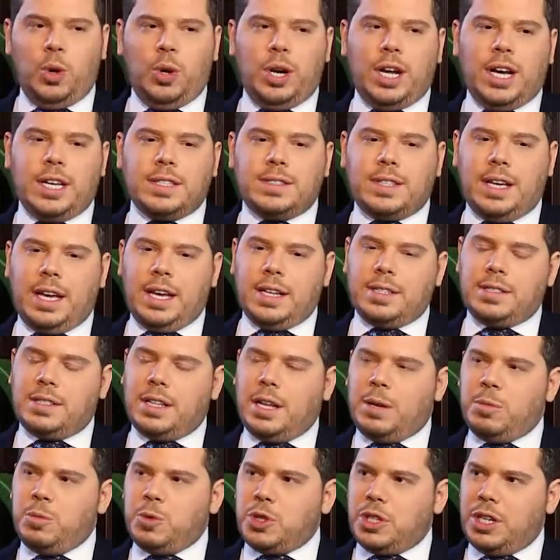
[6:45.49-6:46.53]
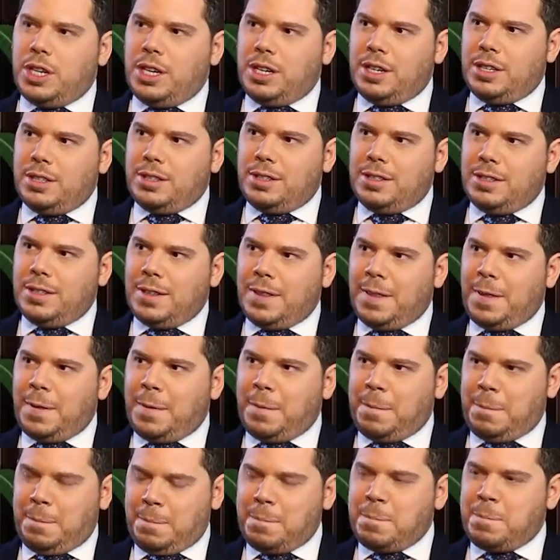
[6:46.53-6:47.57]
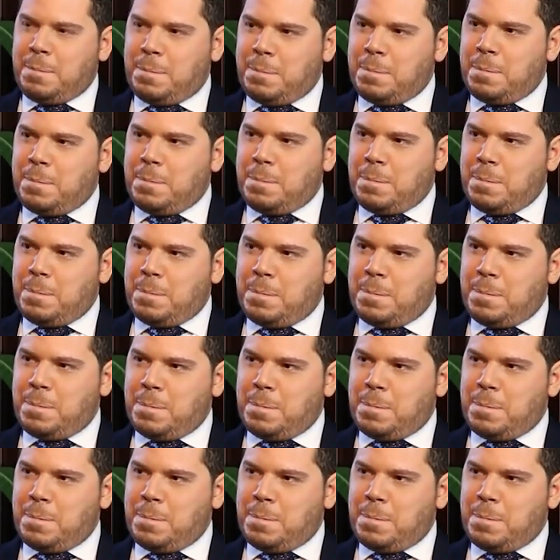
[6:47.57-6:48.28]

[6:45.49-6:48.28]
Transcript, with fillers: له الاحساس انا ما نجمع كل شيء بس